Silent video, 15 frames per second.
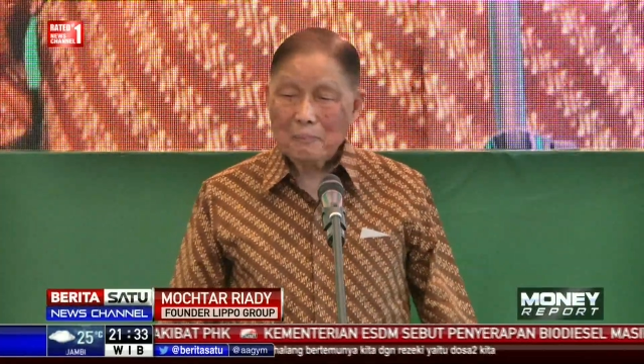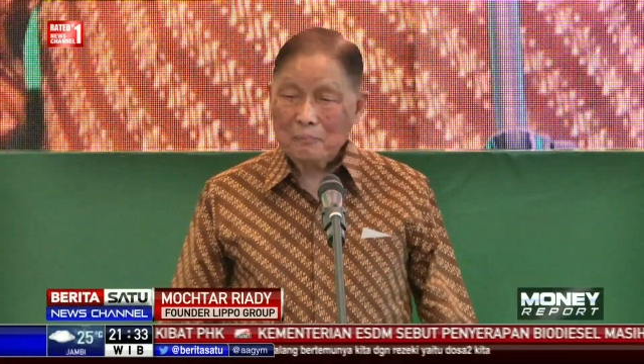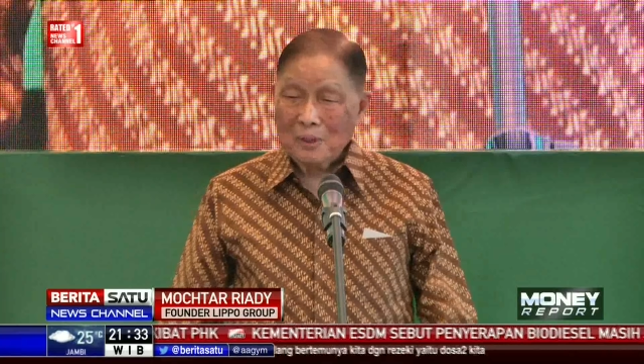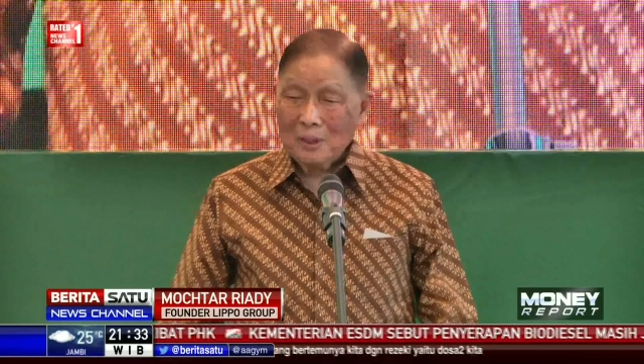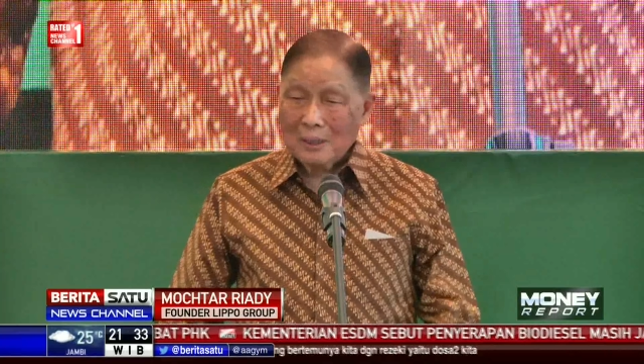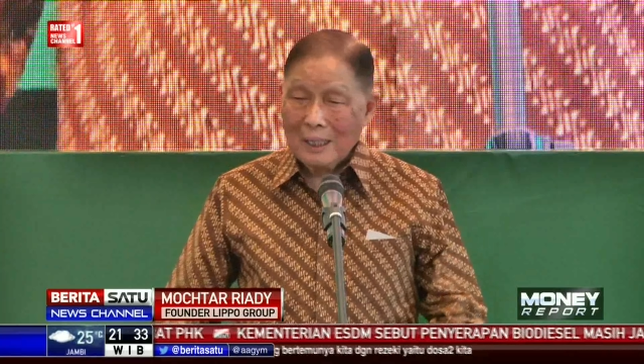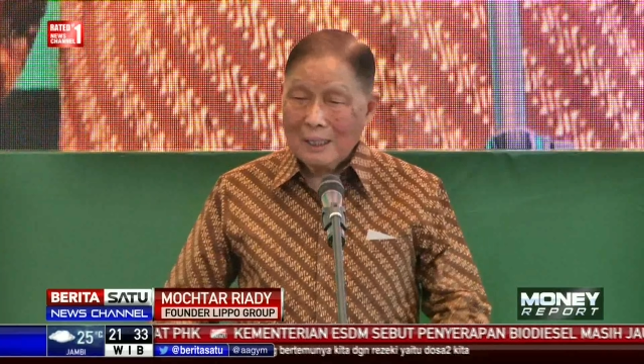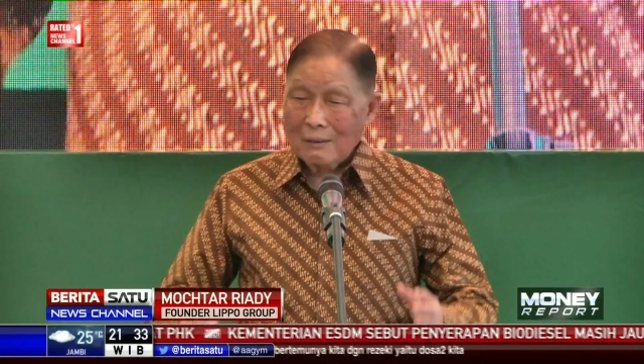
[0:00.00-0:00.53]

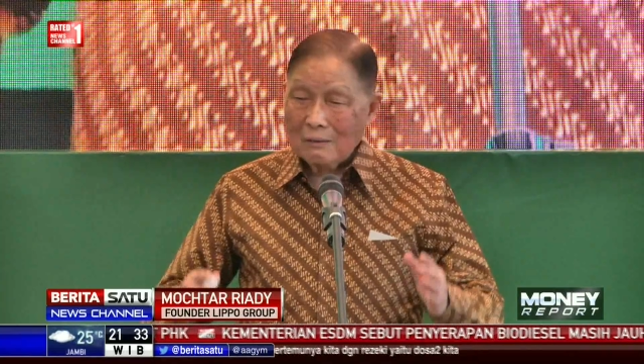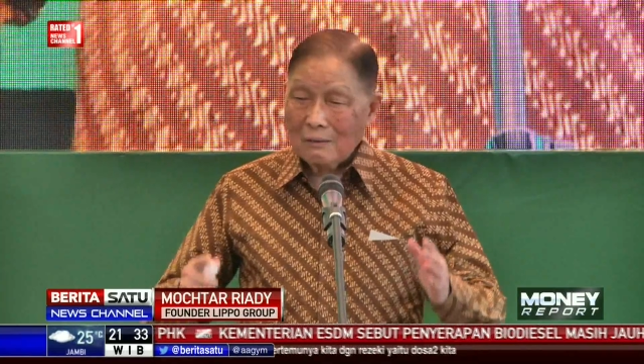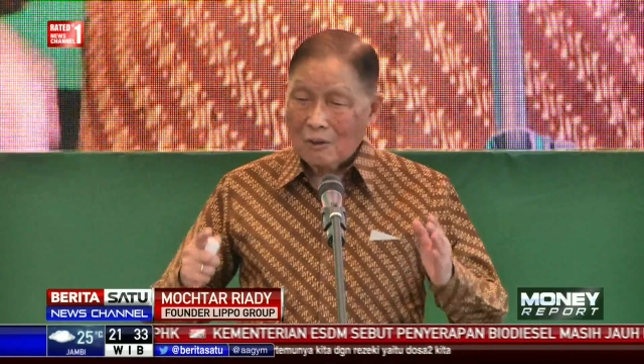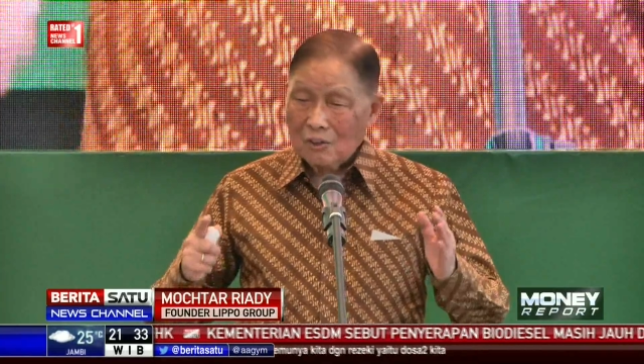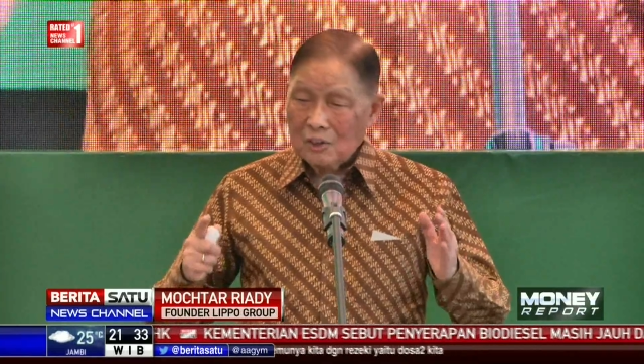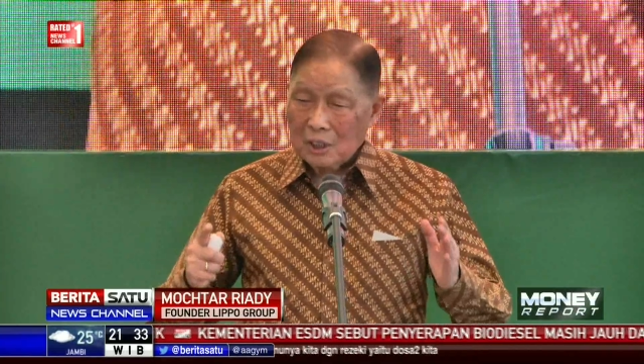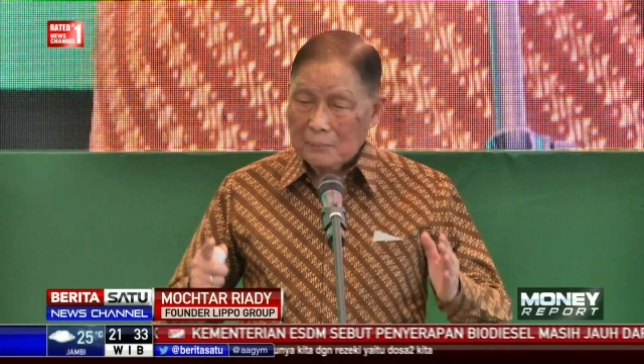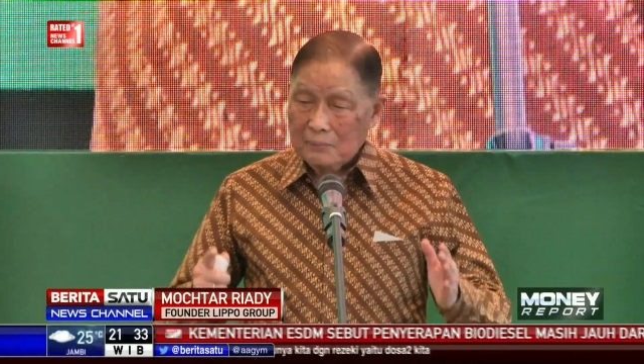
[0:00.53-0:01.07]
tapi
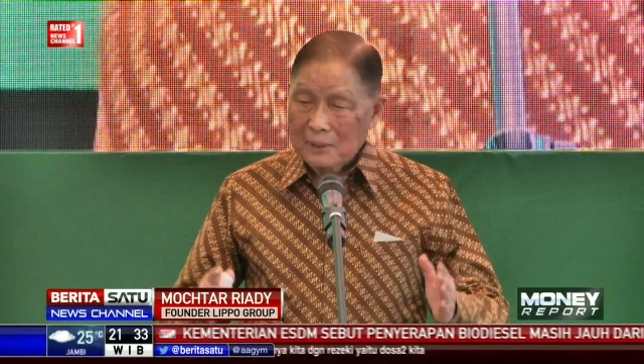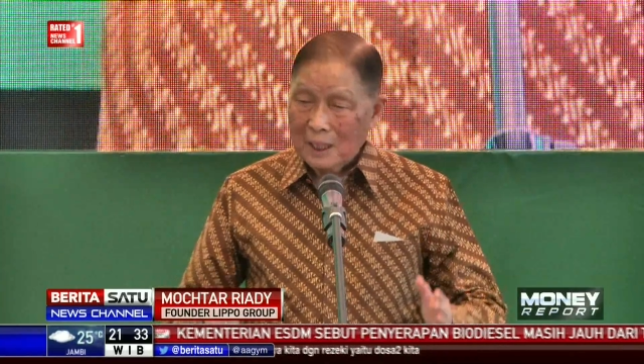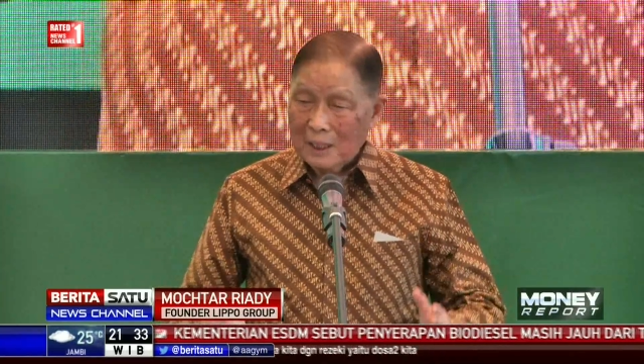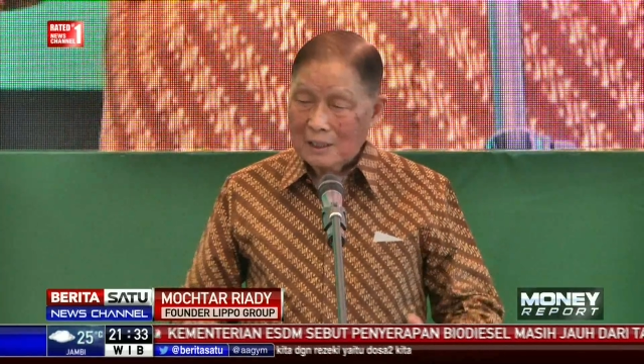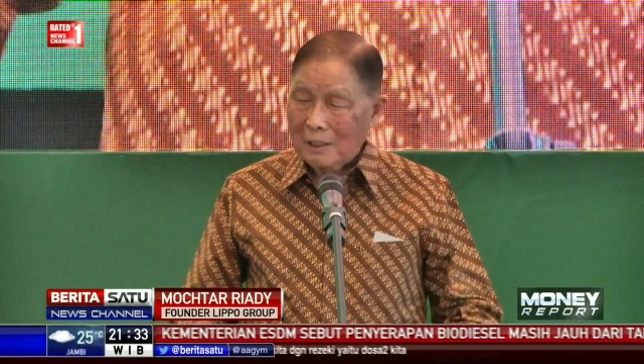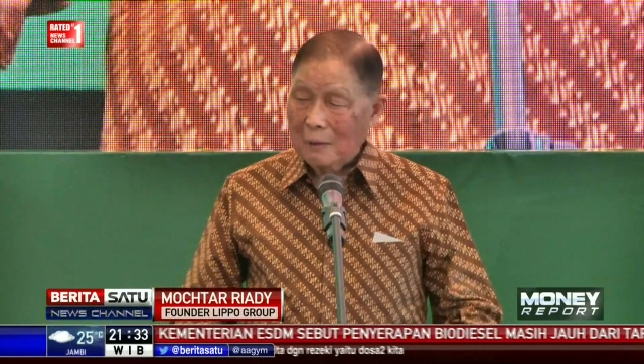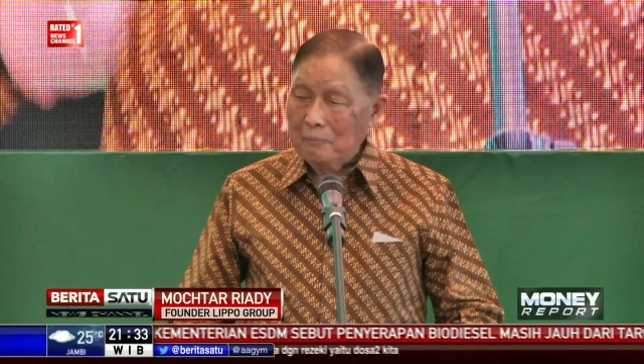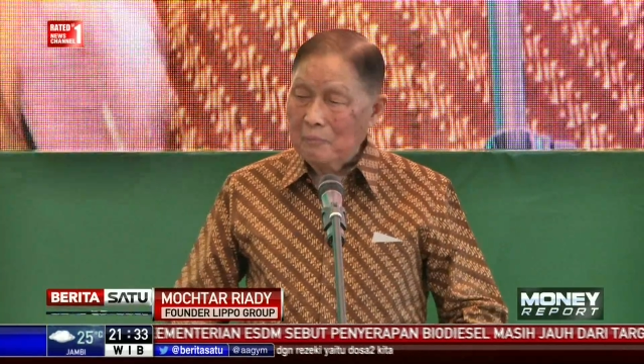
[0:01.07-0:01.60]
kalau
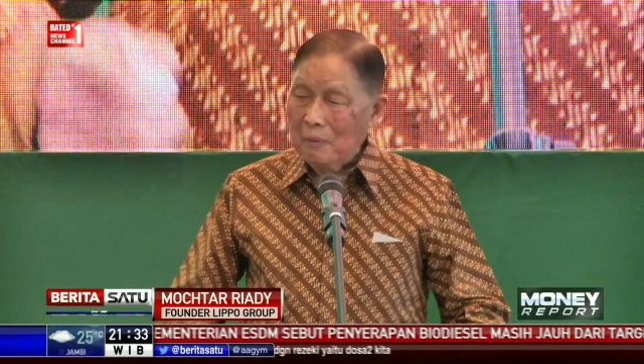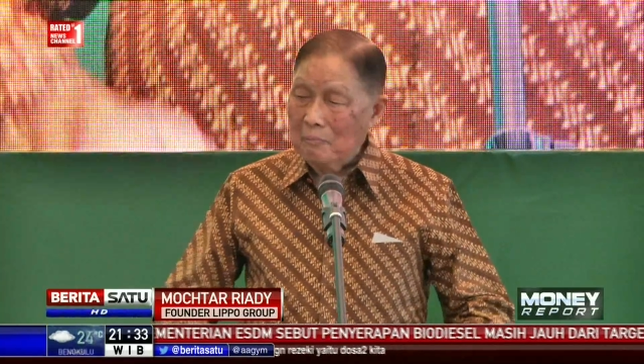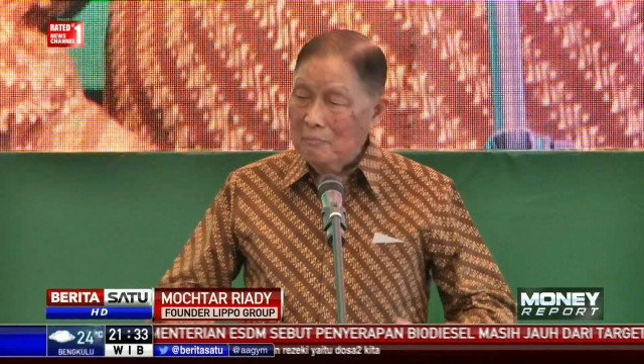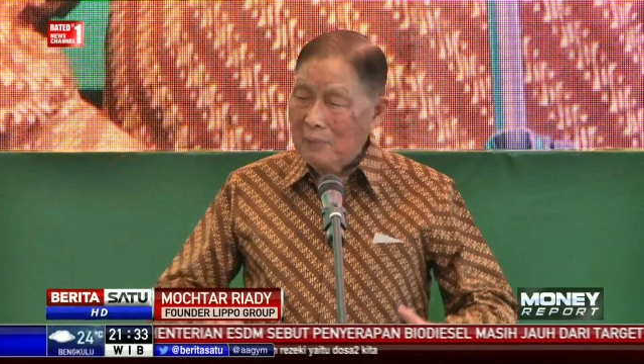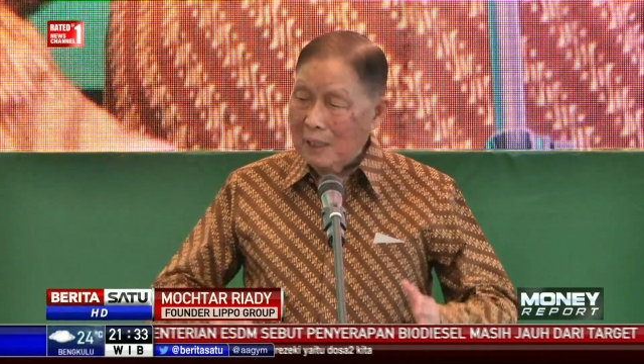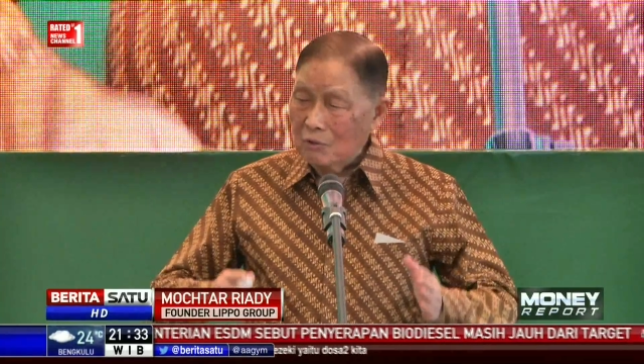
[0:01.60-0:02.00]
konsepnya adalah